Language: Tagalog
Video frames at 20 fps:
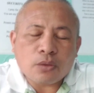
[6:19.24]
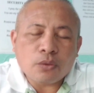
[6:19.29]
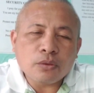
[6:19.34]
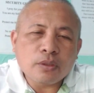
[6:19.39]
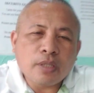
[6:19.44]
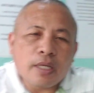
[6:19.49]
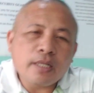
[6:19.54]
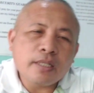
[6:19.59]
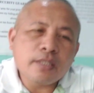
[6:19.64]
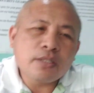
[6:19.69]
akong
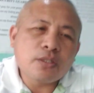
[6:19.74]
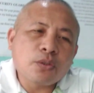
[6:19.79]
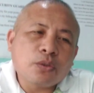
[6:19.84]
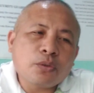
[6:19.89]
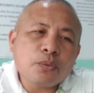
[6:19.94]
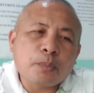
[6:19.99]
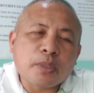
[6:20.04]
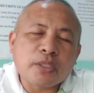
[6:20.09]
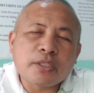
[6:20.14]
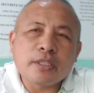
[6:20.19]
knowledge no
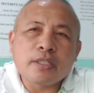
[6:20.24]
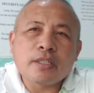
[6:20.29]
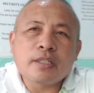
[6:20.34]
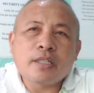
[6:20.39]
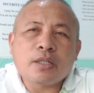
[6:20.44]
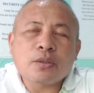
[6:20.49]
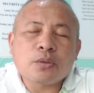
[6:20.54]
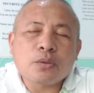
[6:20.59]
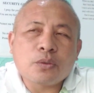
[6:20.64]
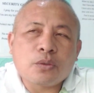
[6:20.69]
ma-share
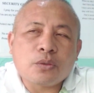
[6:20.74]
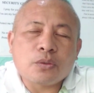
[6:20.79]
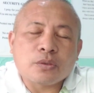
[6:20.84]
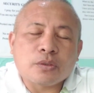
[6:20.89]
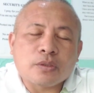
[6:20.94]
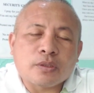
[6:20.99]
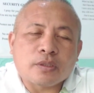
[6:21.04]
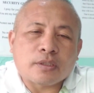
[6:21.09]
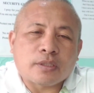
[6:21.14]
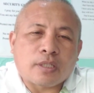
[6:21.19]
nako
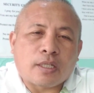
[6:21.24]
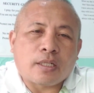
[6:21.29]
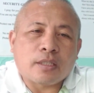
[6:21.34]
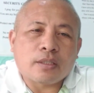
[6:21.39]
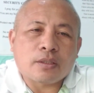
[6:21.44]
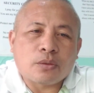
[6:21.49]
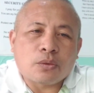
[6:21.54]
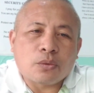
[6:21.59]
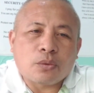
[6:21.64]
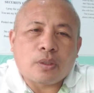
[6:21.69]
sa
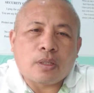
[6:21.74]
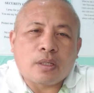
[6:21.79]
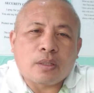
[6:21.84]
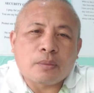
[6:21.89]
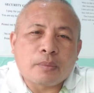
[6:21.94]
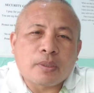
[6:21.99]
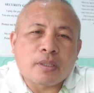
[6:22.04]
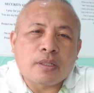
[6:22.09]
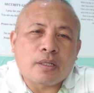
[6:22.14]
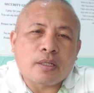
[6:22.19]
ato ang
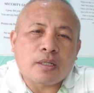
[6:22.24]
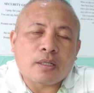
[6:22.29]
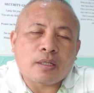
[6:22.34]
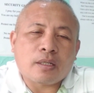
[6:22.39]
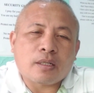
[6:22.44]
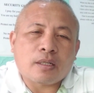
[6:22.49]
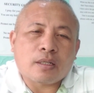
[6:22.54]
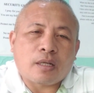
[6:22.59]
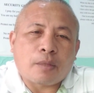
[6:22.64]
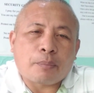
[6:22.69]
mga
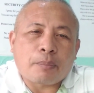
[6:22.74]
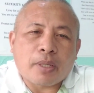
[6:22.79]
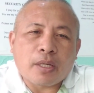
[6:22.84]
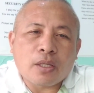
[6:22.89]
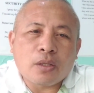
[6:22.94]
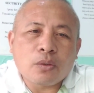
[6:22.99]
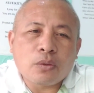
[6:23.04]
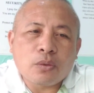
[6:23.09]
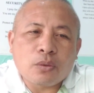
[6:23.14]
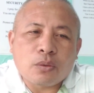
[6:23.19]

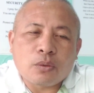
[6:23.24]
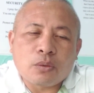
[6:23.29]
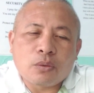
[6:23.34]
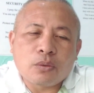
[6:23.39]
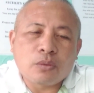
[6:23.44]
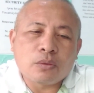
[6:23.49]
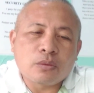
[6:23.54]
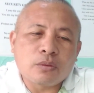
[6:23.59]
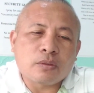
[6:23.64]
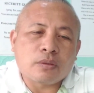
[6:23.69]
kapareho o
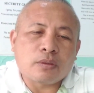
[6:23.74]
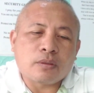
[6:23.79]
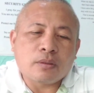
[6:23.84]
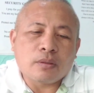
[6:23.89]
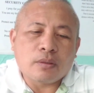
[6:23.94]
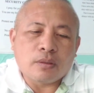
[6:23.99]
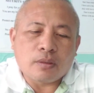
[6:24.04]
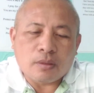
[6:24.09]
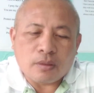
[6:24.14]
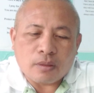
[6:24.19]

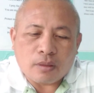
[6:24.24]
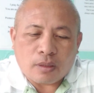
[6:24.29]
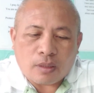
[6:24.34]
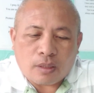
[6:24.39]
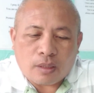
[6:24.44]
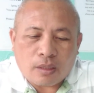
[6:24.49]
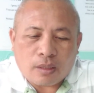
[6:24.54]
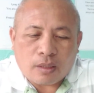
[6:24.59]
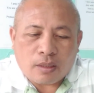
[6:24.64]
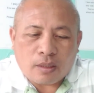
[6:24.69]

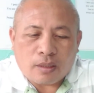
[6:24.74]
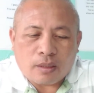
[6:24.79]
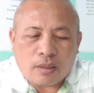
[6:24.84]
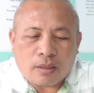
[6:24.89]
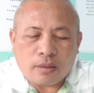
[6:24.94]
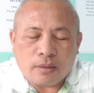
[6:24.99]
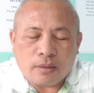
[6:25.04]
uh,